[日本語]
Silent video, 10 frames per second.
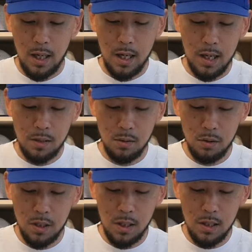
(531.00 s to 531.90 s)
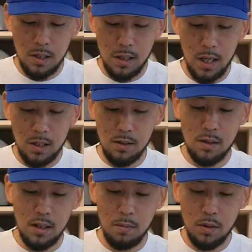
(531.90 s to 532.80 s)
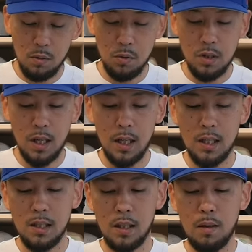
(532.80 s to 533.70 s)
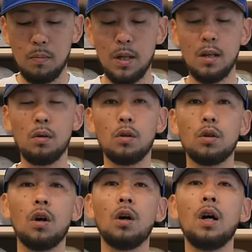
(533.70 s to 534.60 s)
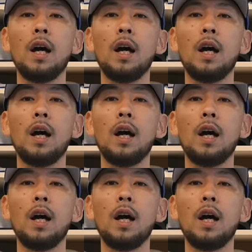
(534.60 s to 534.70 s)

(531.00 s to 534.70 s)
えー、そしてですね、続きましてこちらがですね、B ロゴの、